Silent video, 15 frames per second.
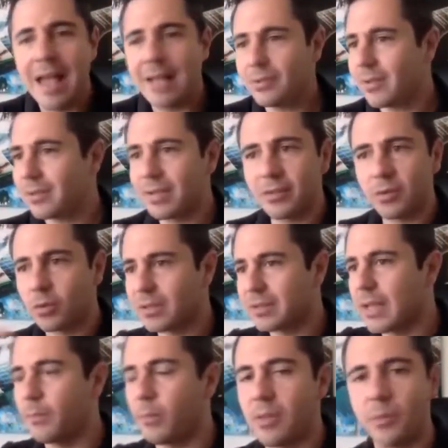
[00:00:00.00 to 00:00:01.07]
Es unas tres
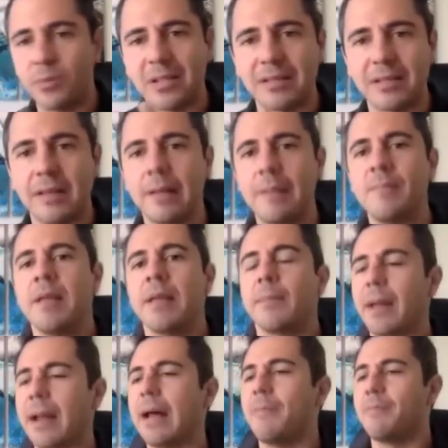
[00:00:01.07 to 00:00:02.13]
cosas que podemos hacer
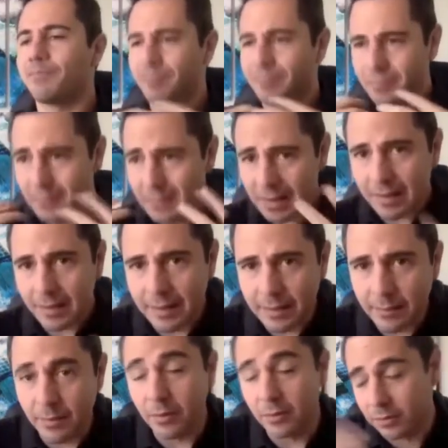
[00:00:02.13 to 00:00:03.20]
para,
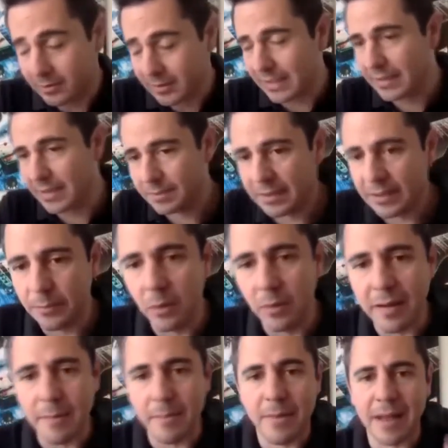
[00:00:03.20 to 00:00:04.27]
eh, bueno, los tres tips que te
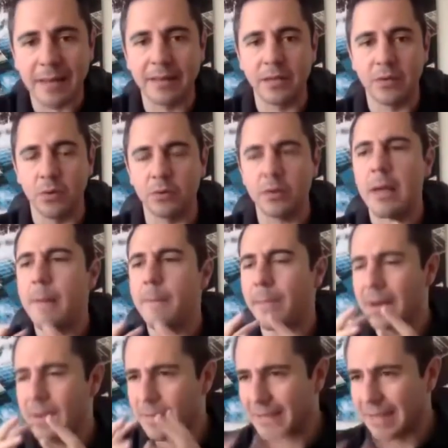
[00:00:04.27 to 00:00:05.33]
puedo dar prácticos
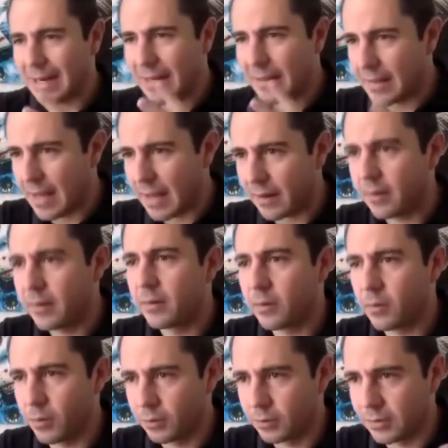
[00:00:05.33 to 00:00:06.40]
para empezar a
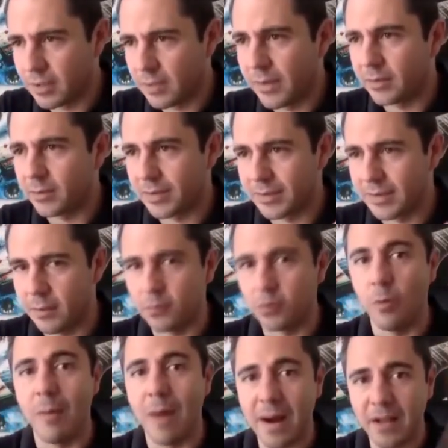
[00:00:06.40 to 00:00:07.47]
lidiar con nuestros sentimientos de
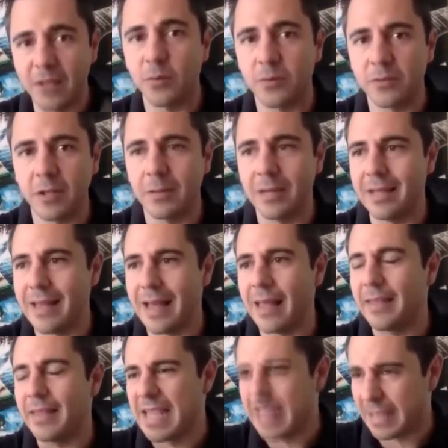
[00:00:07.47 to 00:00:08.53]
celos, tomar
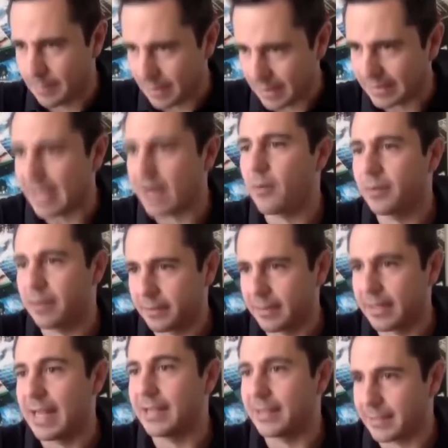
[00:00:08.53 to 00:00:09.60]
responsabilidad, incrementar nuestras
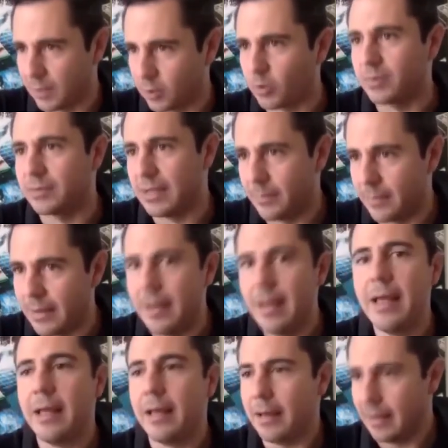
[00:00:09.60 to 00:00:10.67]
creencias y
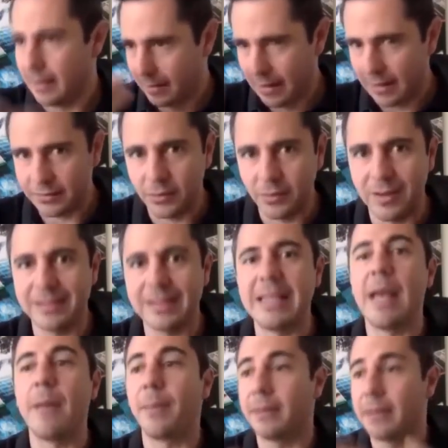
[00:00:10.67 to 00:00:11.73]
autoestima, eh, relaciones
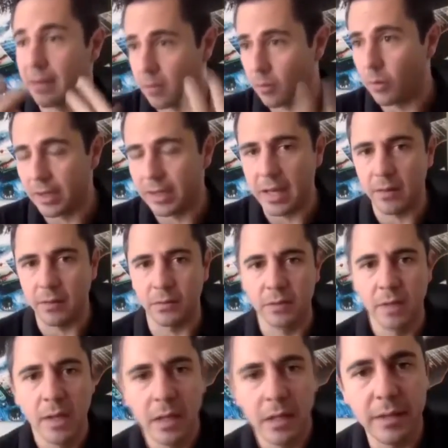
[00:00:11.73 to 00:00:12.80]
y aprender a
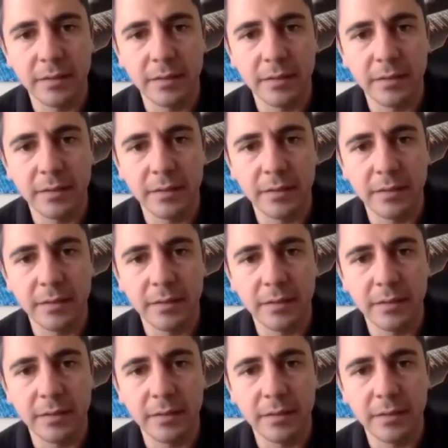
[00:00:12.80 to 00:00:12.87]
comunicarnos.